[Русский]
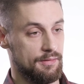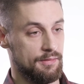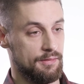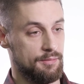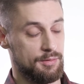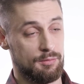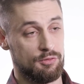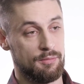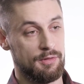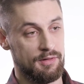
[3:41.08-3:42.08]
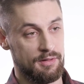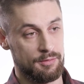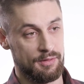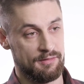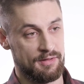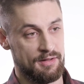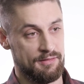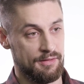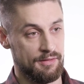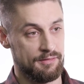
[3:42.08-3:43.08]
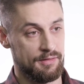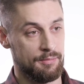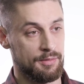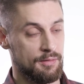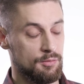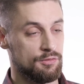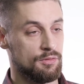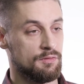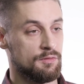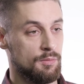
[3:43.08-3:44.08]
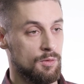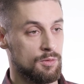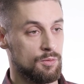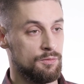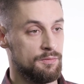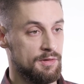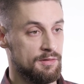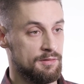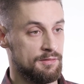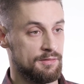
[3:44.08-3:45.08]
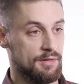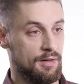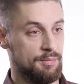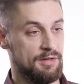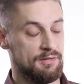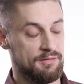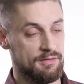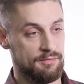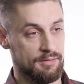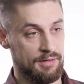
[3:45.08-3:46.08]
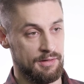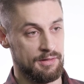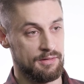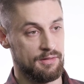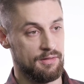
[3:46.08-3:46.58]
э, не потому, что Менделееву так захотелось, а потому, что он смог увидеть объективный